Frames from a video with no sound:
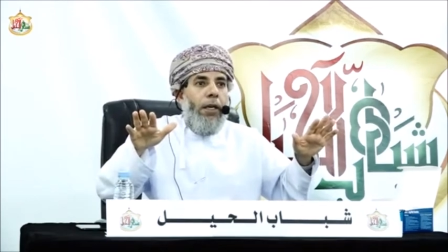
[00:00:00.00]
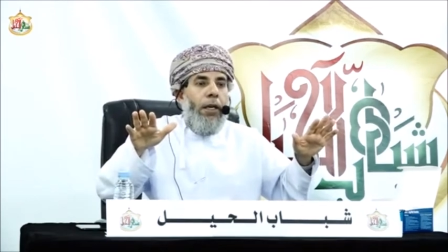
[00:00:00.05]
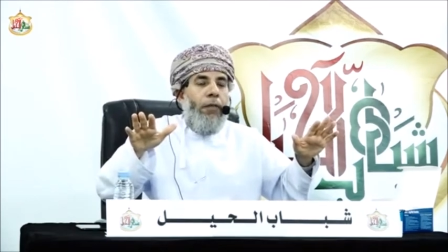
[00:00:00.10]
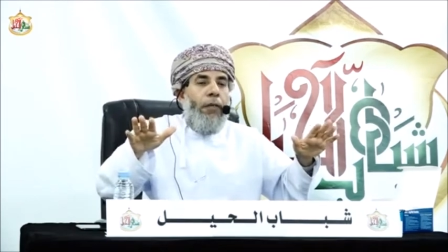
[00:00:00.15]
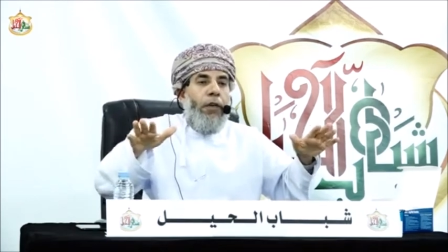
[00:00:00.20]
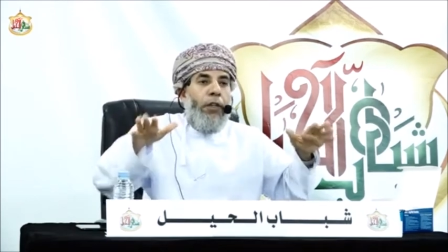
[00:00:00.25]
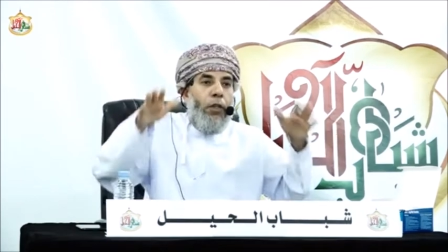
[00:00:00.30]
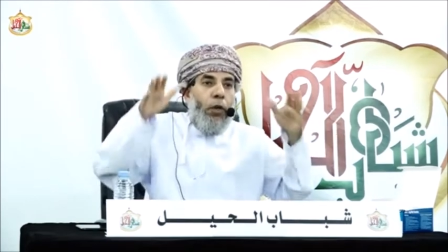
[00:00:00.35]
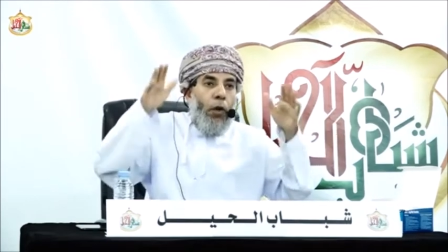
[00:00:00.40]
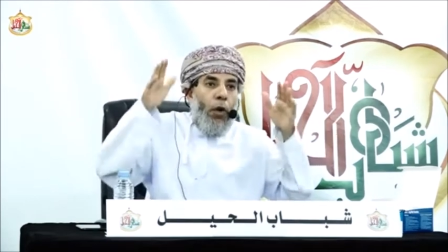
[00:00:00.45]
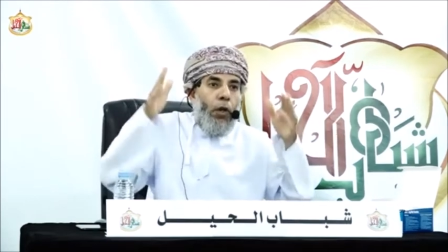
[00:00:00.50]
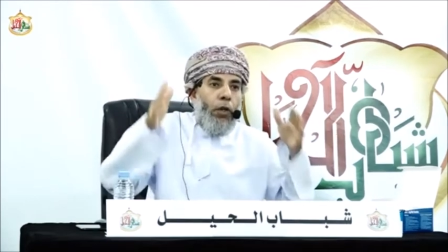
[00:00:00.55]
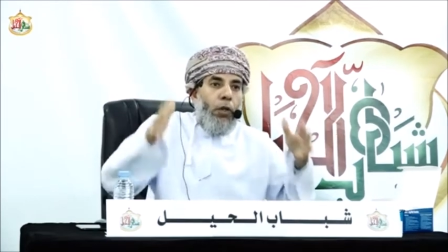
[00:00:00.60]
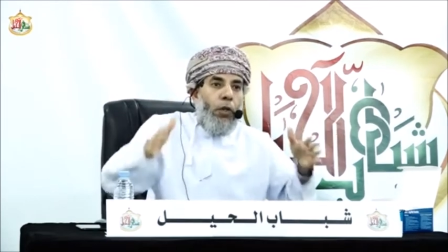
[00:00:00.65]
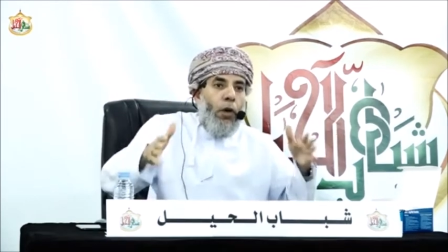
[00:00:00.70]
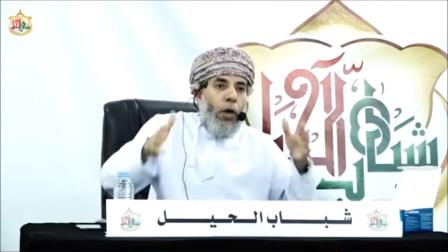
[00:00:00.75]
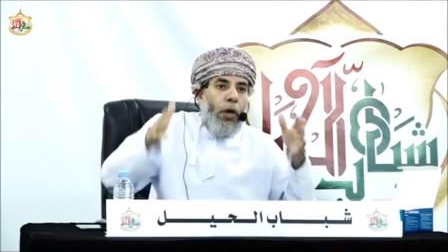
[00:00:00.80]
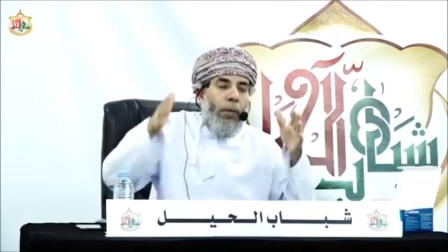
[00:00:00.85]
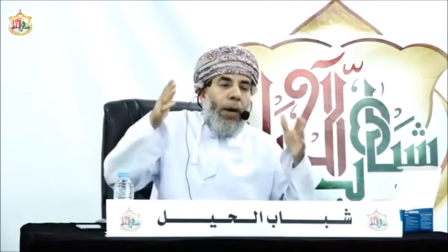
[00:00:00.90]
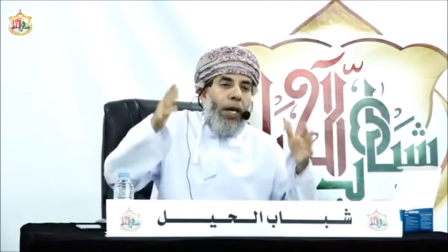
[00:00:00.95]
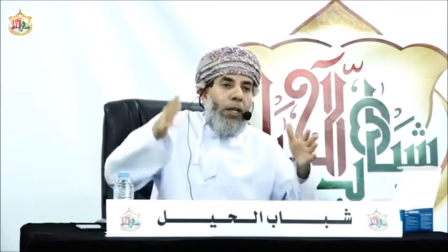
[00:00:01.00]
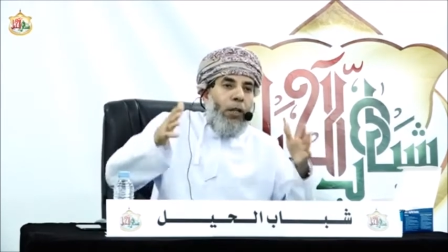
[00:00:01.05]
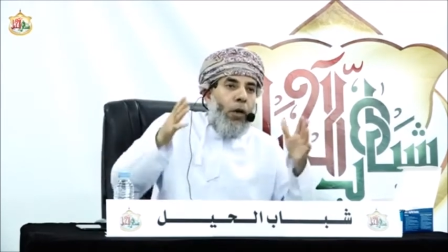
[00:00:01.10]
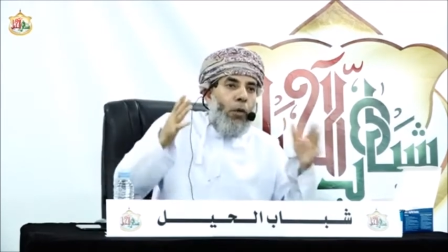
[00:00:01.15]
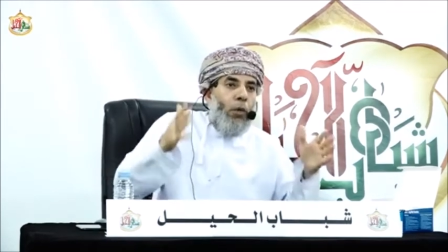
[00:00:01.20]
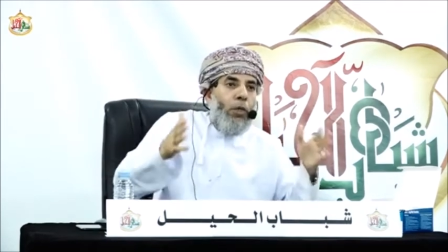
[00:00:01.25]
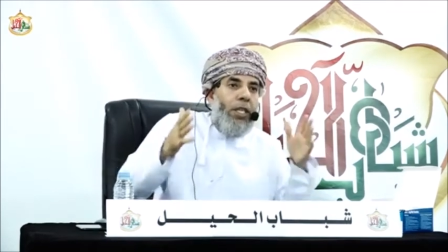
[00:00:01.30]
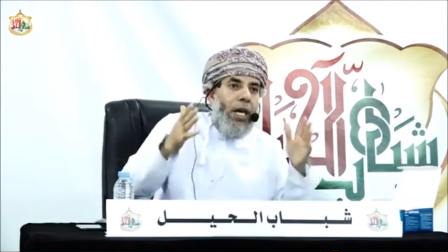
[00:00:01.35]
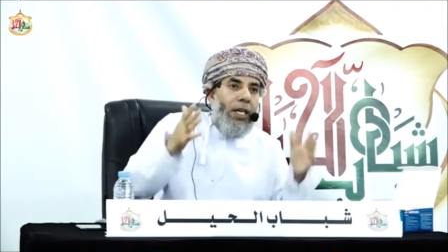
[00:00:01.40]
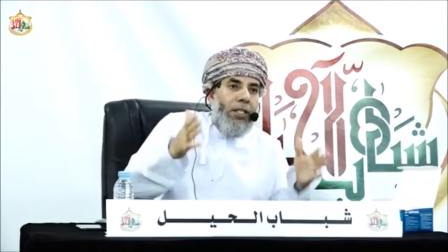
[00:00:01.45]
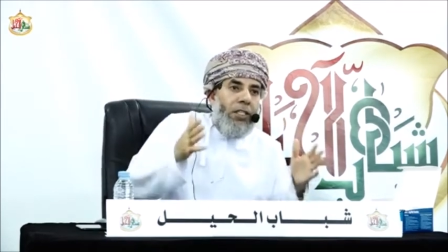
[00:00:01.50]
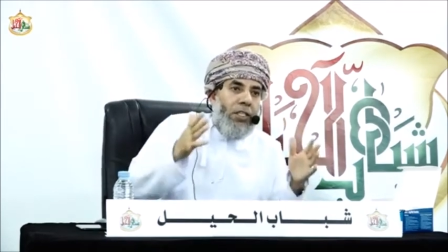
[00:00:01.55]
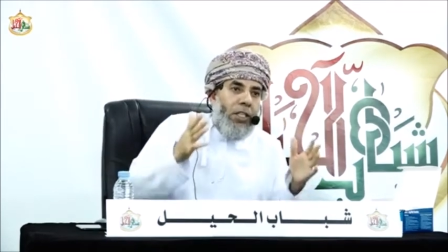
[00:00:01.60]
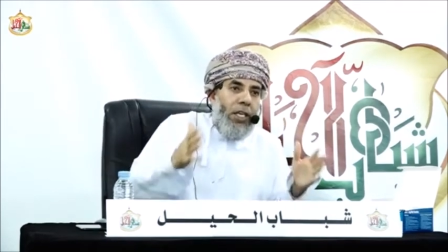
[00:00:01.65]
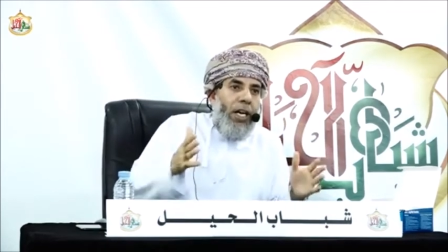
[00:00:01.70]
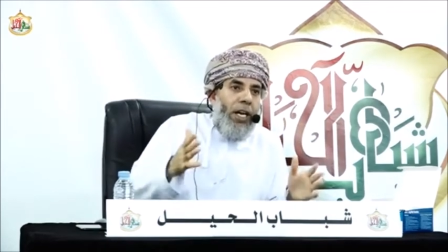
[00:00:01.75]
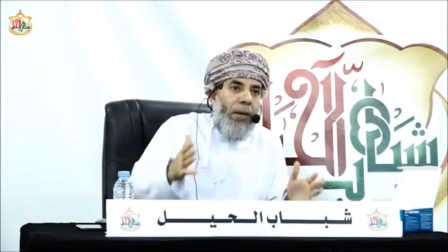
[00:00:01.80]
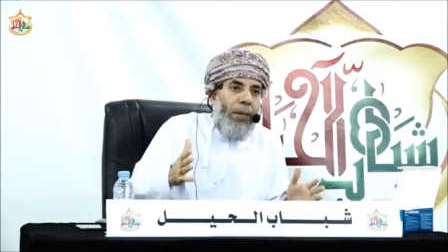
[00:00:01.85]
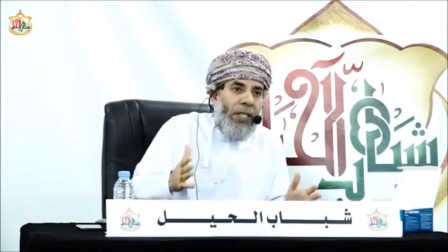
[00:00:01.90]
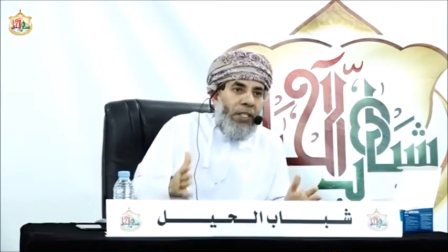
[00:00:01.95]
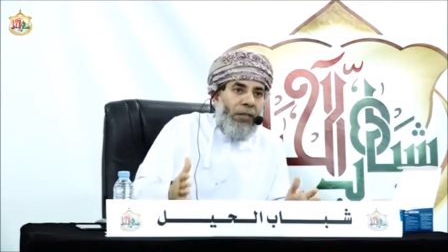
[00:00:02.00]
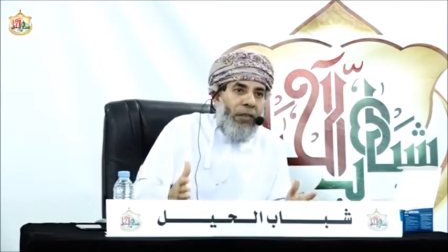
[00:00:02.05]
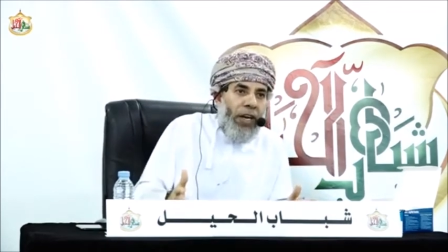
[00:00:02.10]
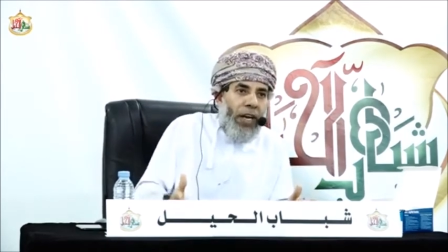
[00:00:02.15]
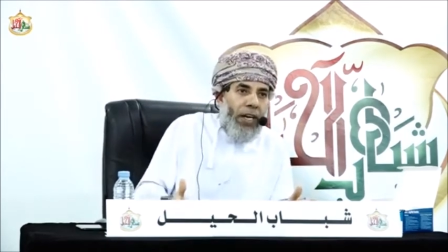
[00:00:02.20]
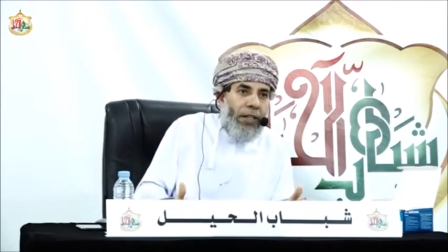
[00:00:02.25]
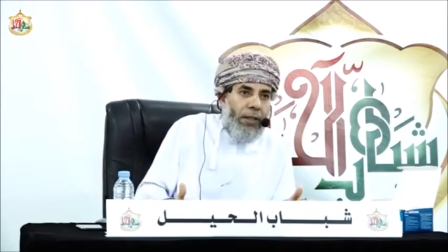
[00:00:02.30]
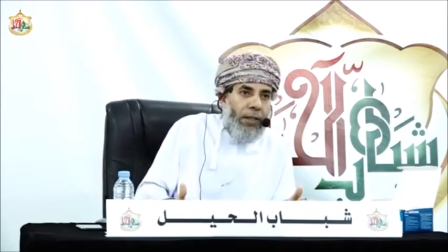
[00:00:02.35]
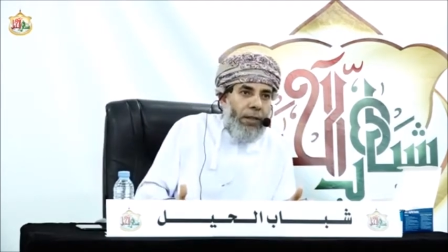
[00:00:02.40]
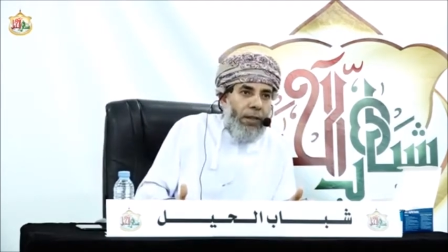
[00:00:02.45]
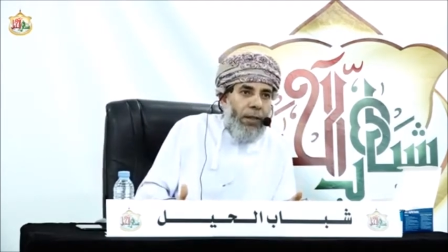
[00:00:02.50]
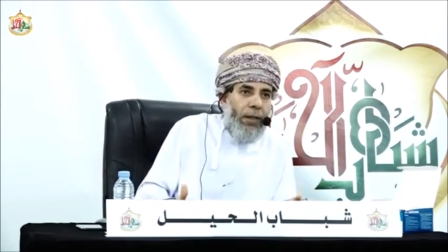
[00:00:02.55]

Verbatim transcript: فالدور الدور ما دور وزاره الصحه بس فقط